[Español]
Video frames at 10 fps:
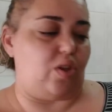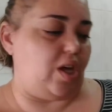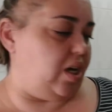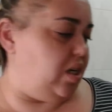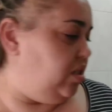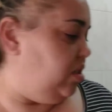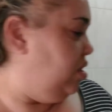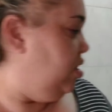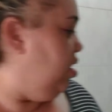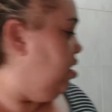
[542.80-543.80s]
rodajas
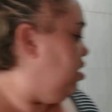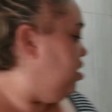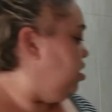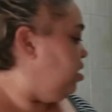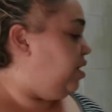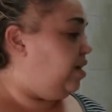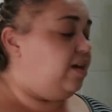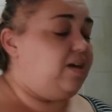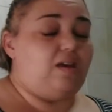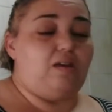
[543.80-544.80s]

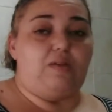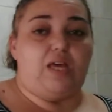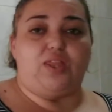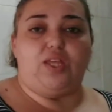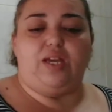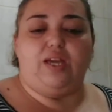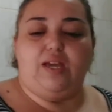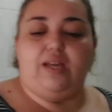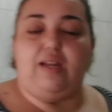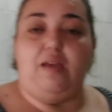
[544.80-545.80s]
y voy a
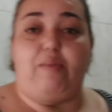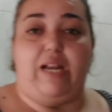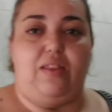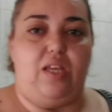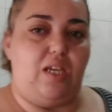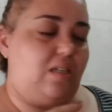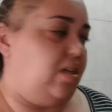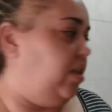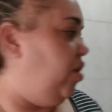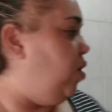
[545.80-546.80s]
hacer empanadillas,
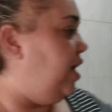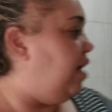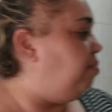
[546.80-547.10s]
que tengo ahí